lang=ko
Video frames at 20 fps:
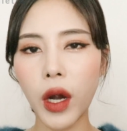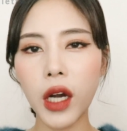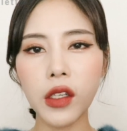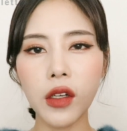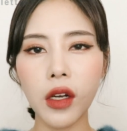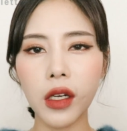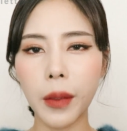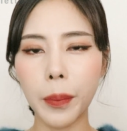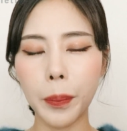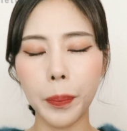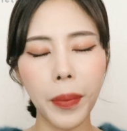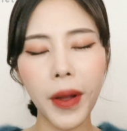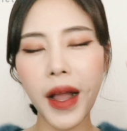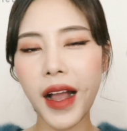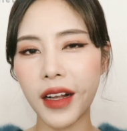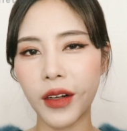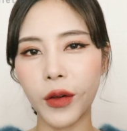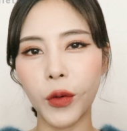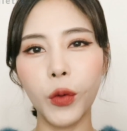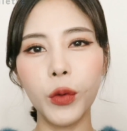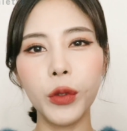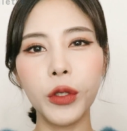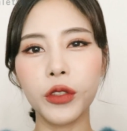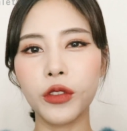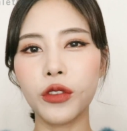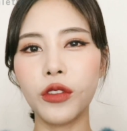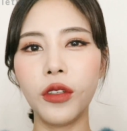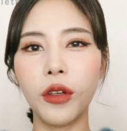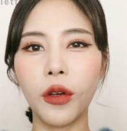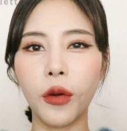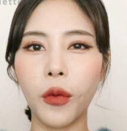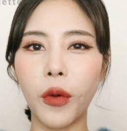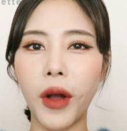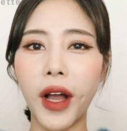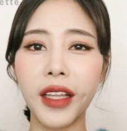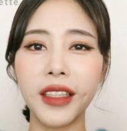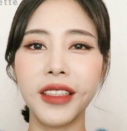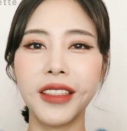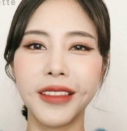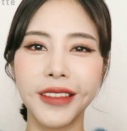화려하게 빡 올려주려고
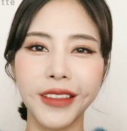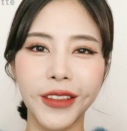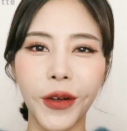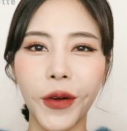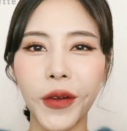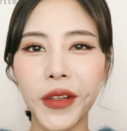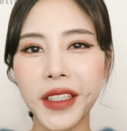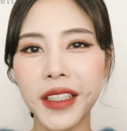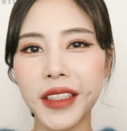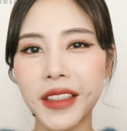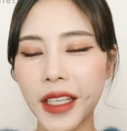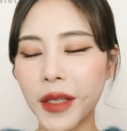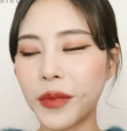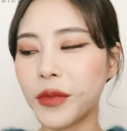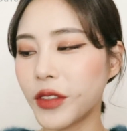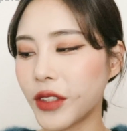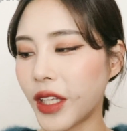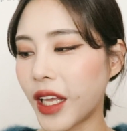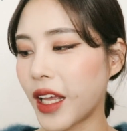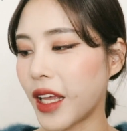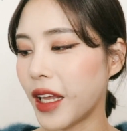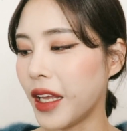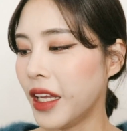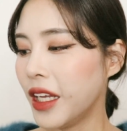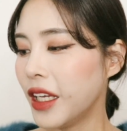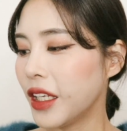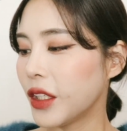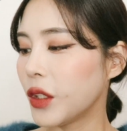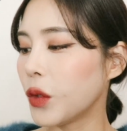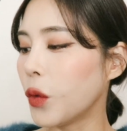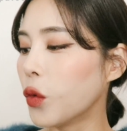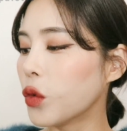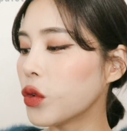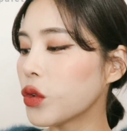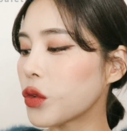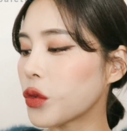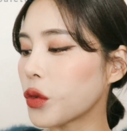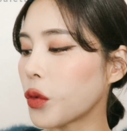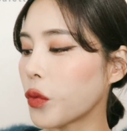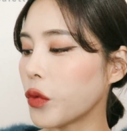하는 거이기 때문에 이
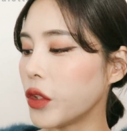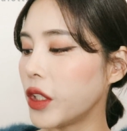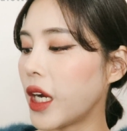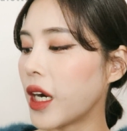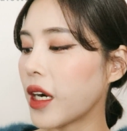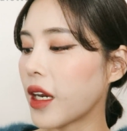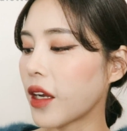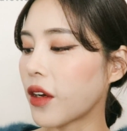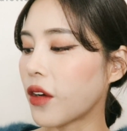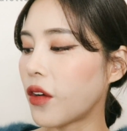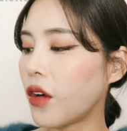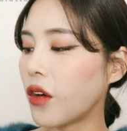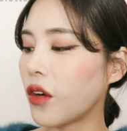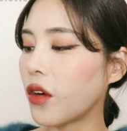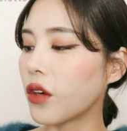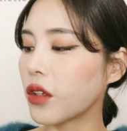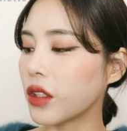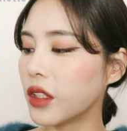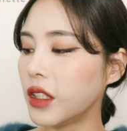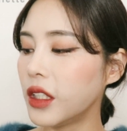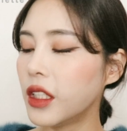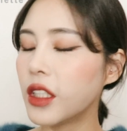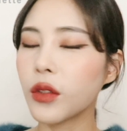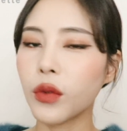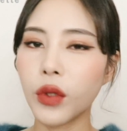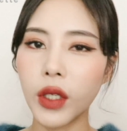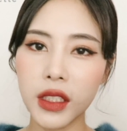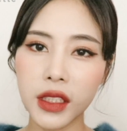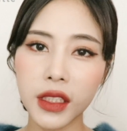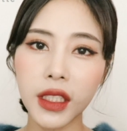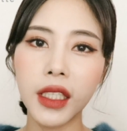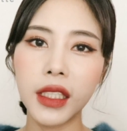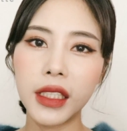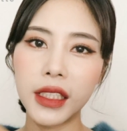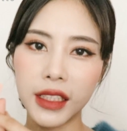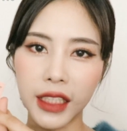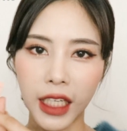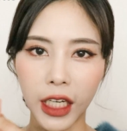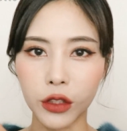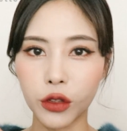오른쪽 위아래 컬러를
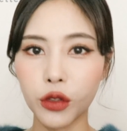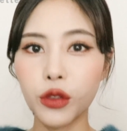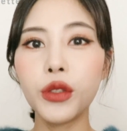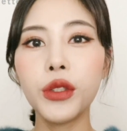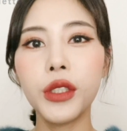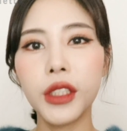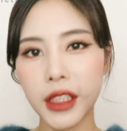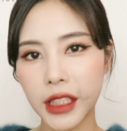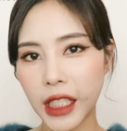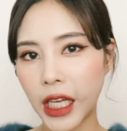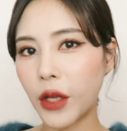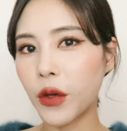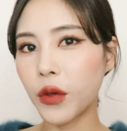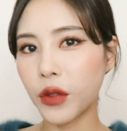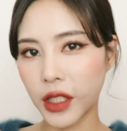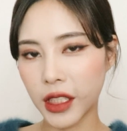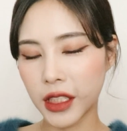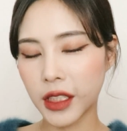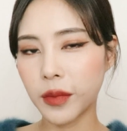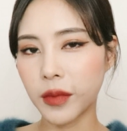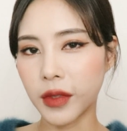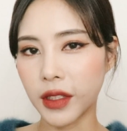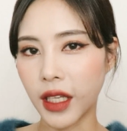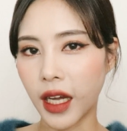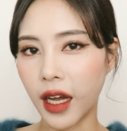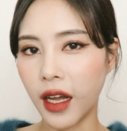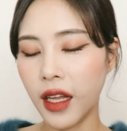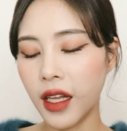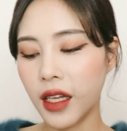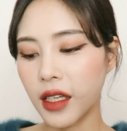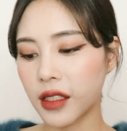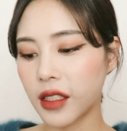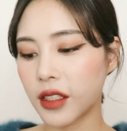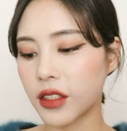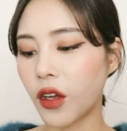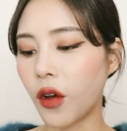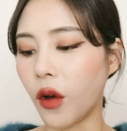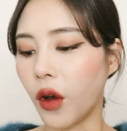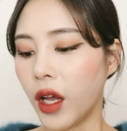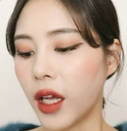굉장히 자주 사용을 했습니다.
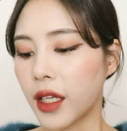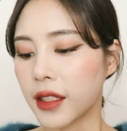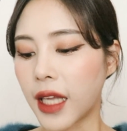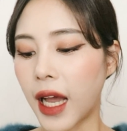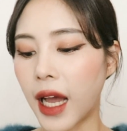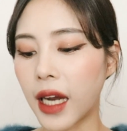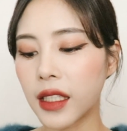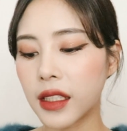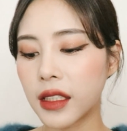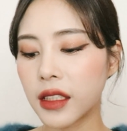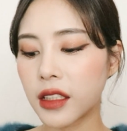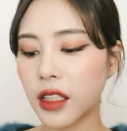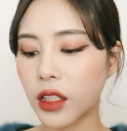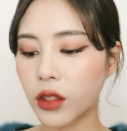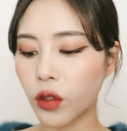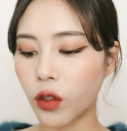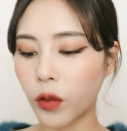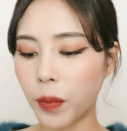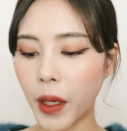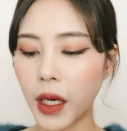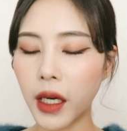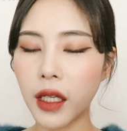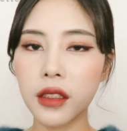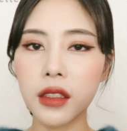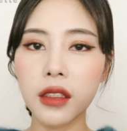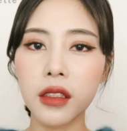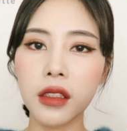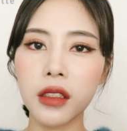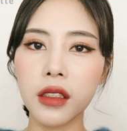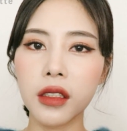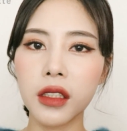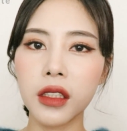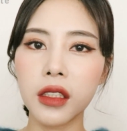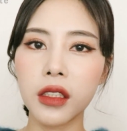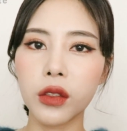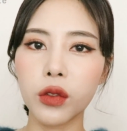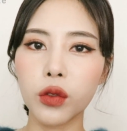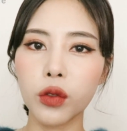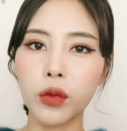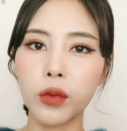그래서 다른 섀도우
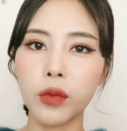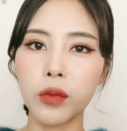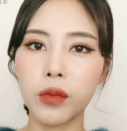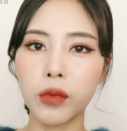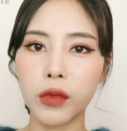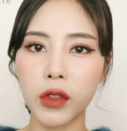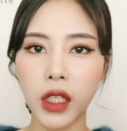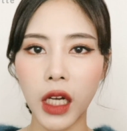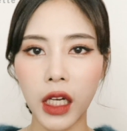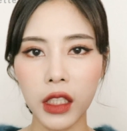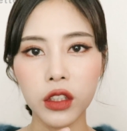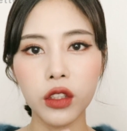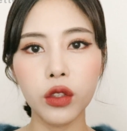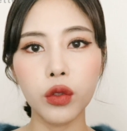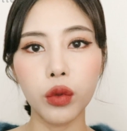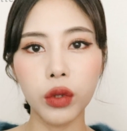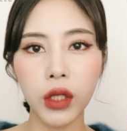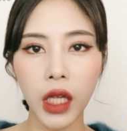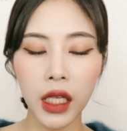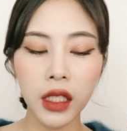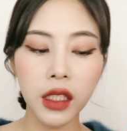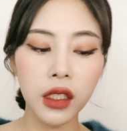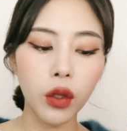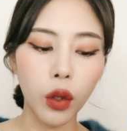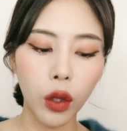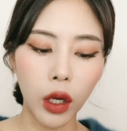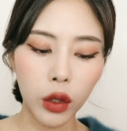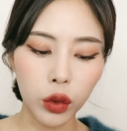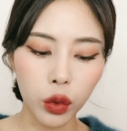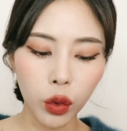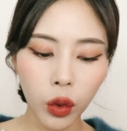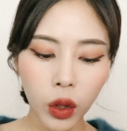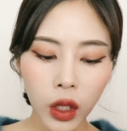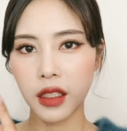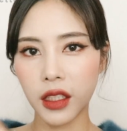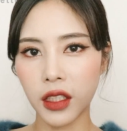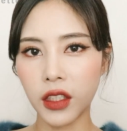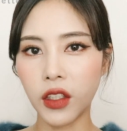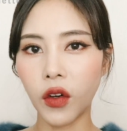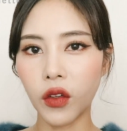팔레트들을 좀 가지고 다니더라도
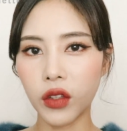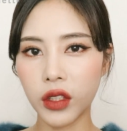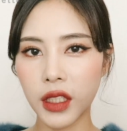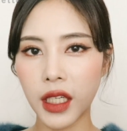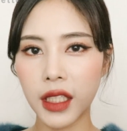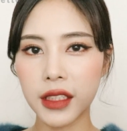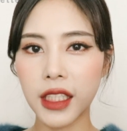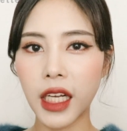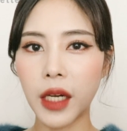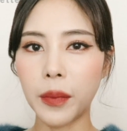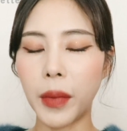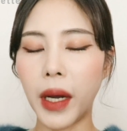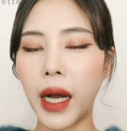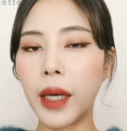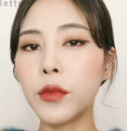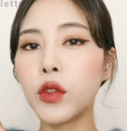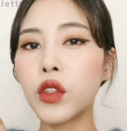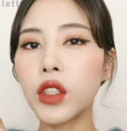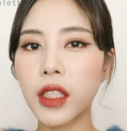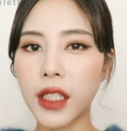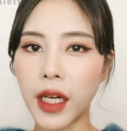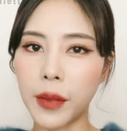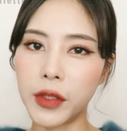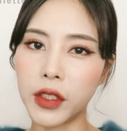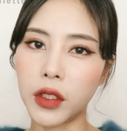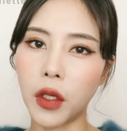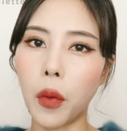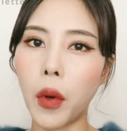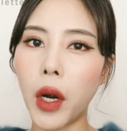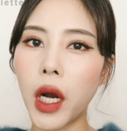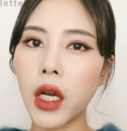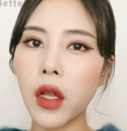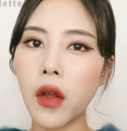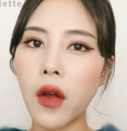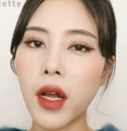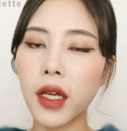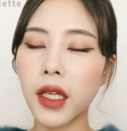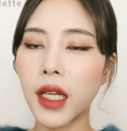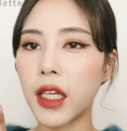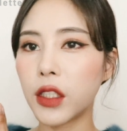이거는 항상 마무리감을 더
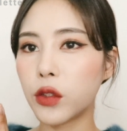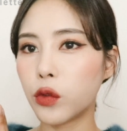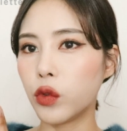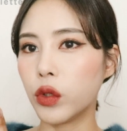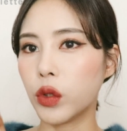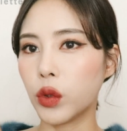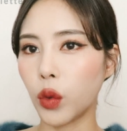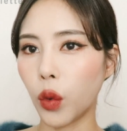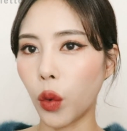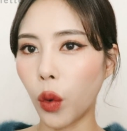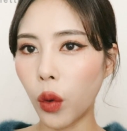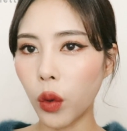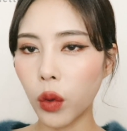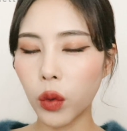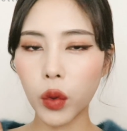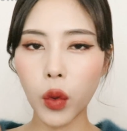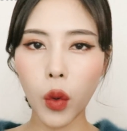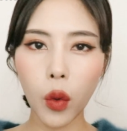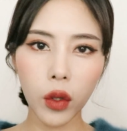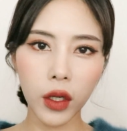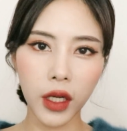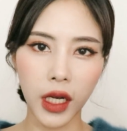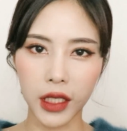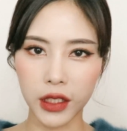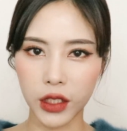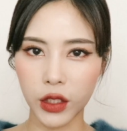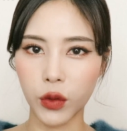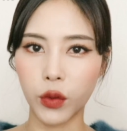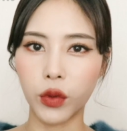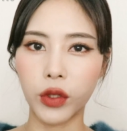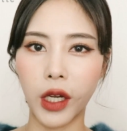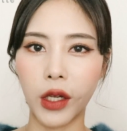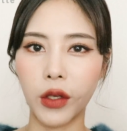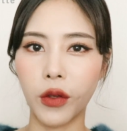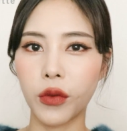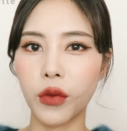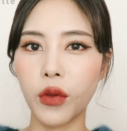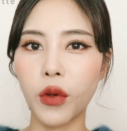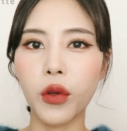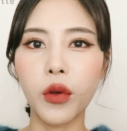화려하게 할 수 있도록 꼭 가지고
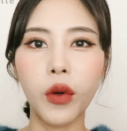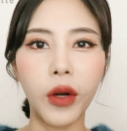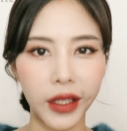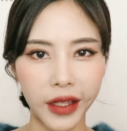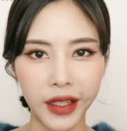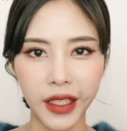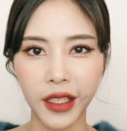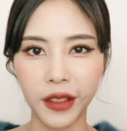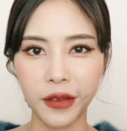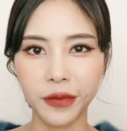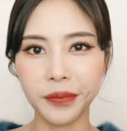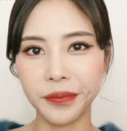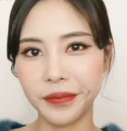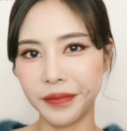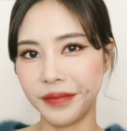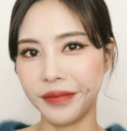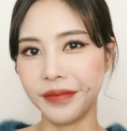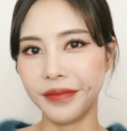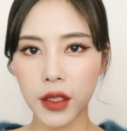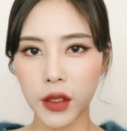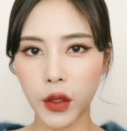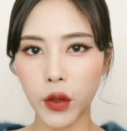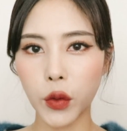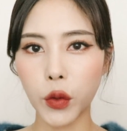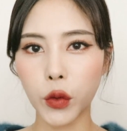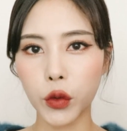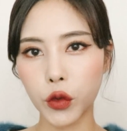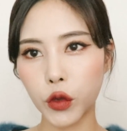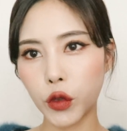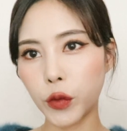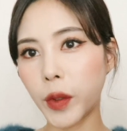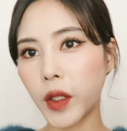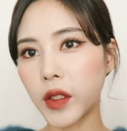다녔던 것 같아요. 그리고 두